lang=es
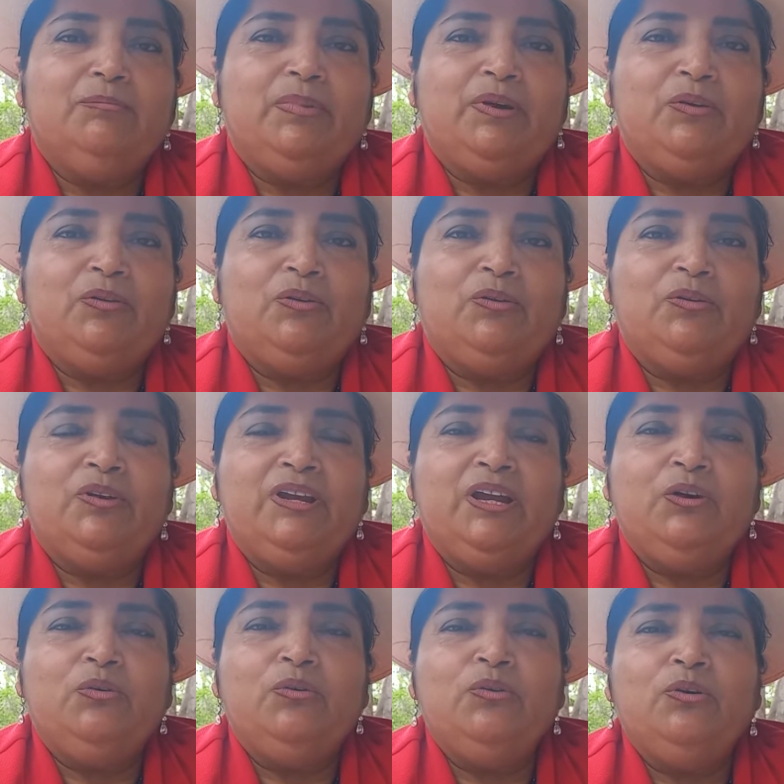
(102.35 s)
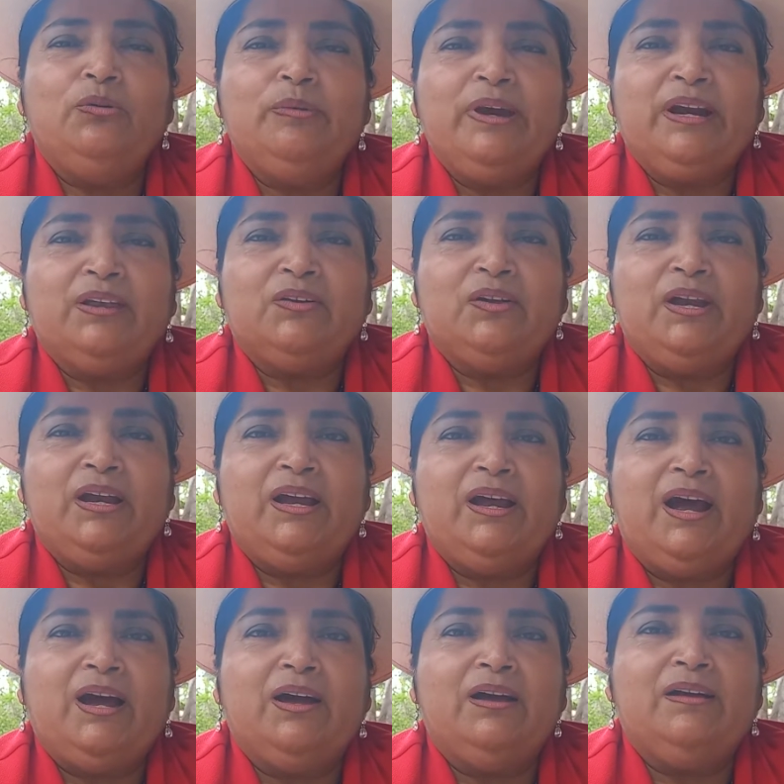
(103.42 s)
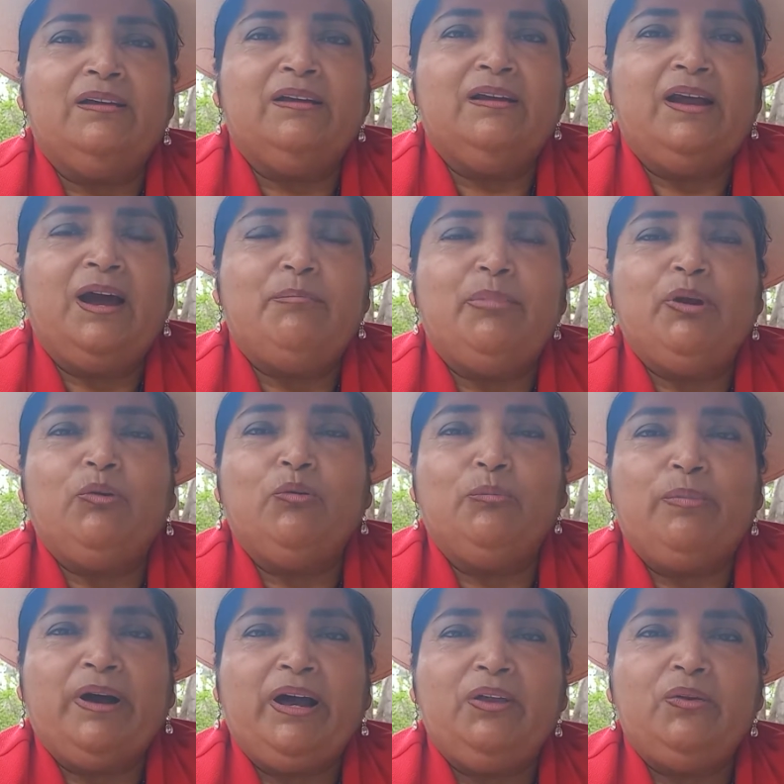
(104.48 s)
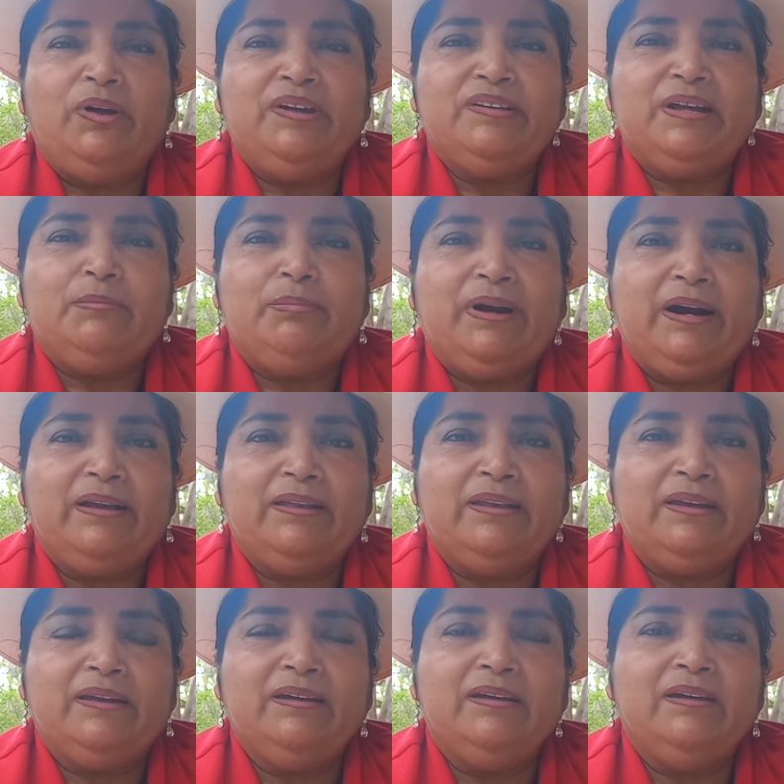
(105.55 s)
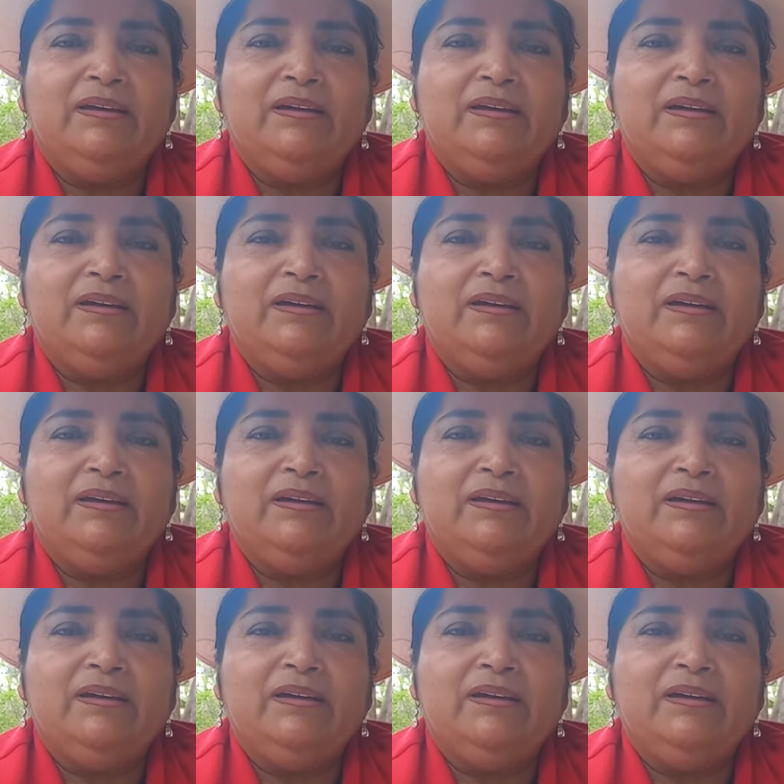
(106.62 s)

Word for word: Pero ningún gobierno le ha preocupado esta parte